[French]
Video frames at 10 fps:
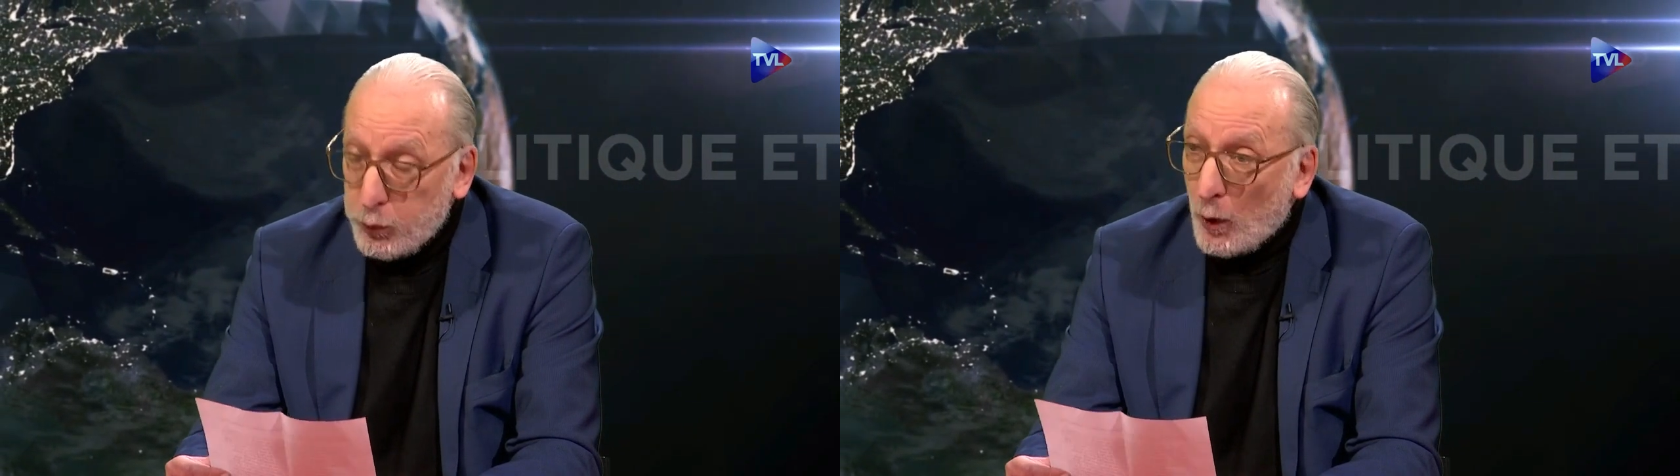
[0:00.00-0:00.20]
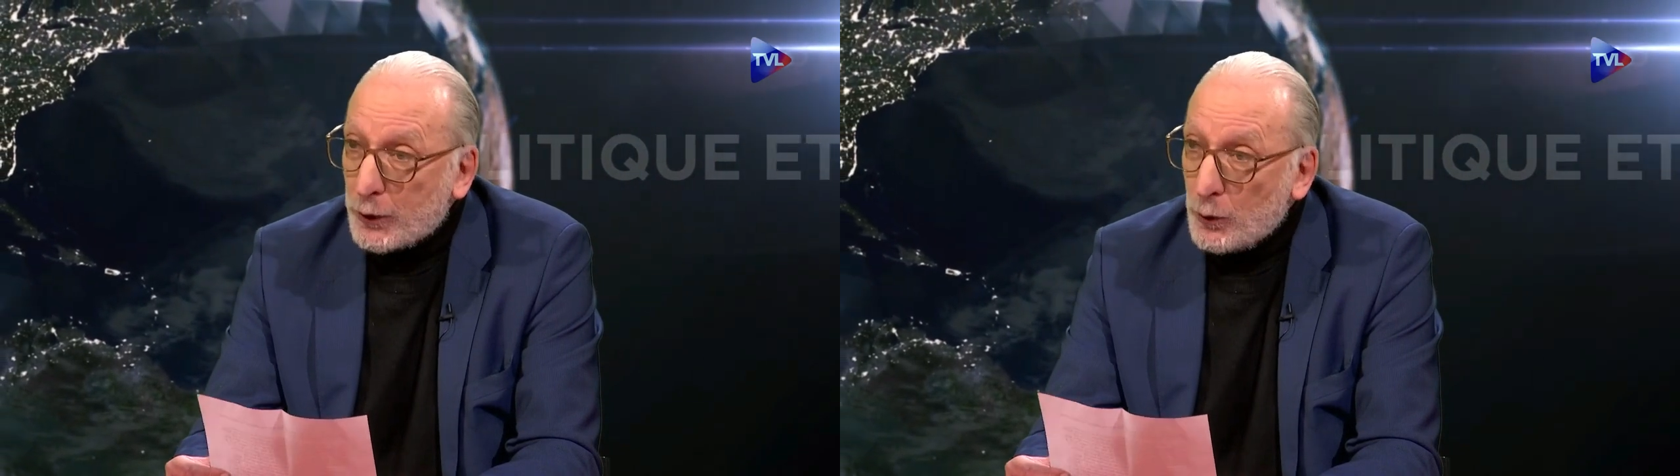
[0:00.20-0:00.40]

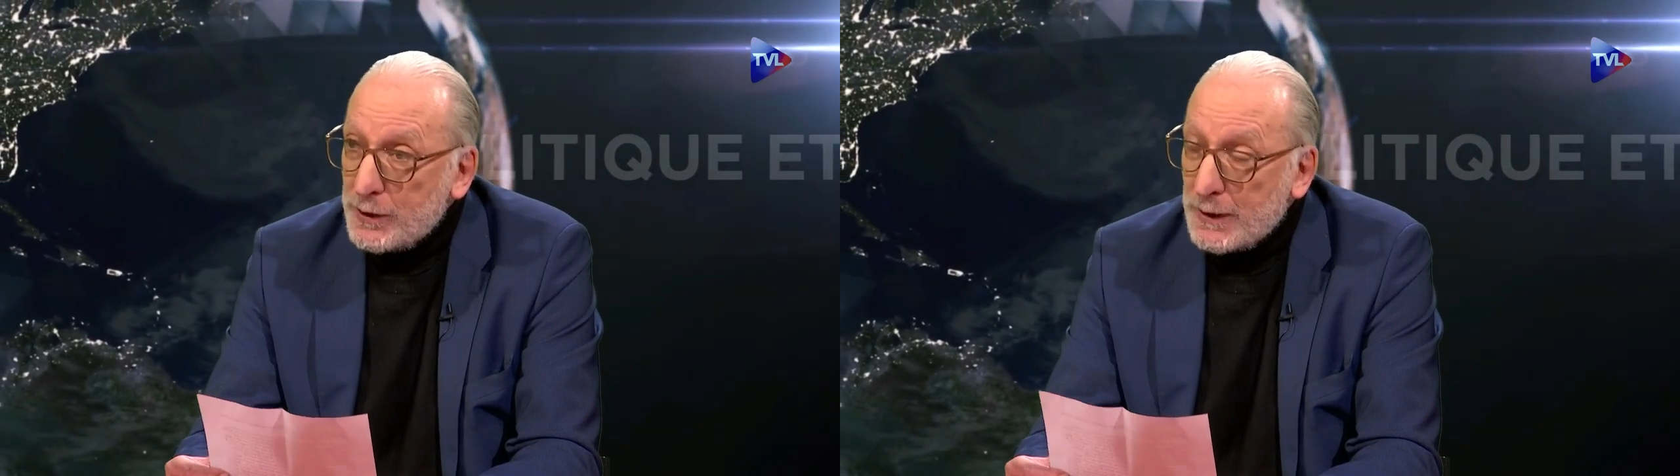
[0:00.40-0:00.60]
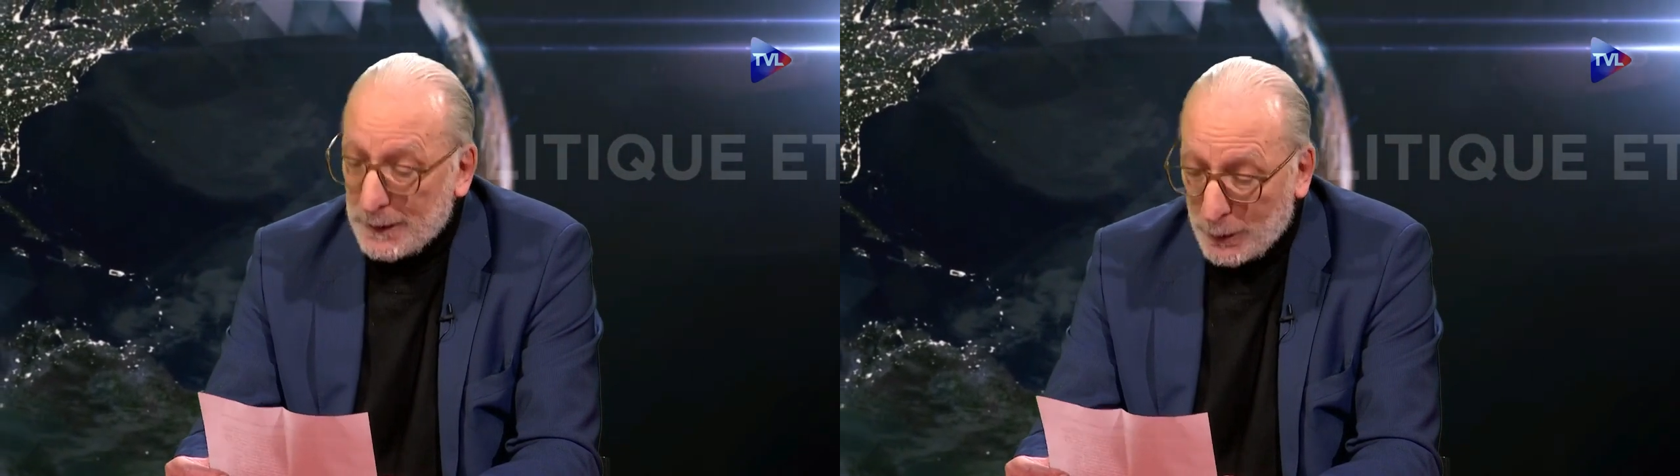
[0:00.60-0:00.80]
pour
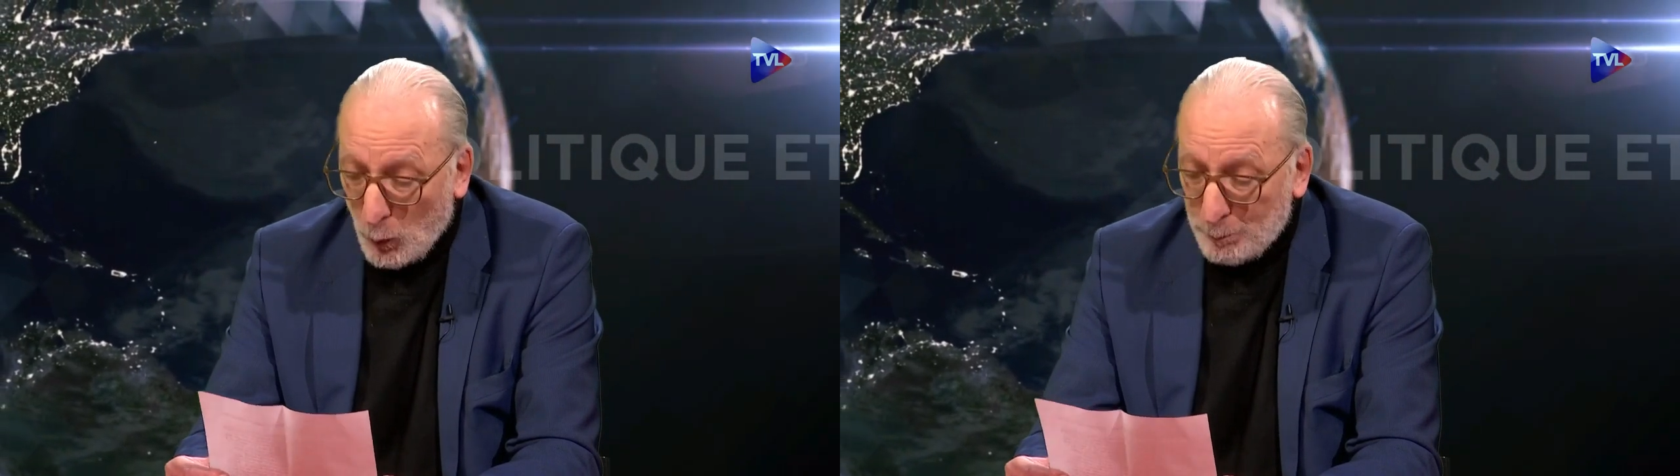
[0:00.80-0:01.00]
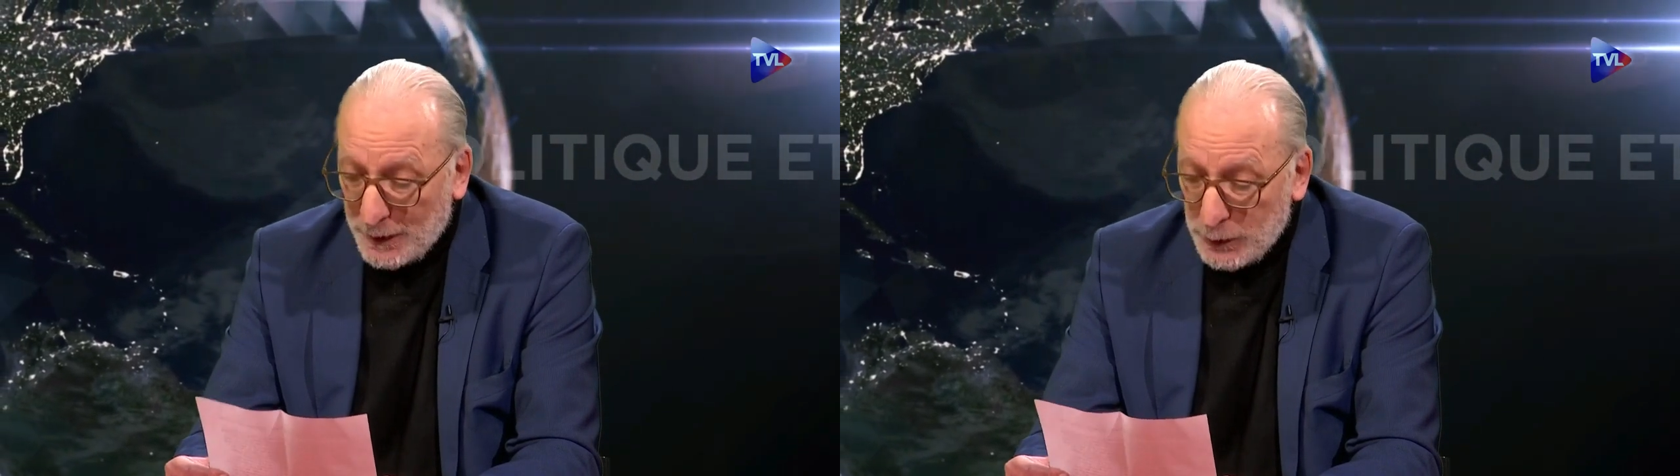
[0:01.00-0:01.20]
accueillir les
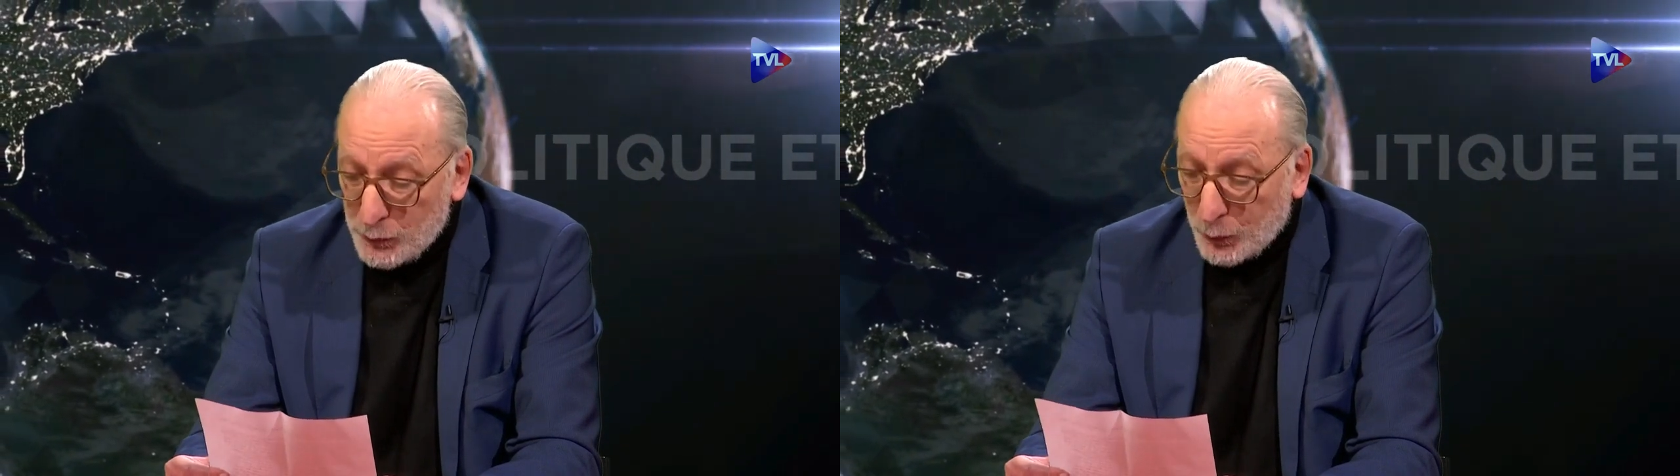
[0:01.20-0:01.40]
compagnies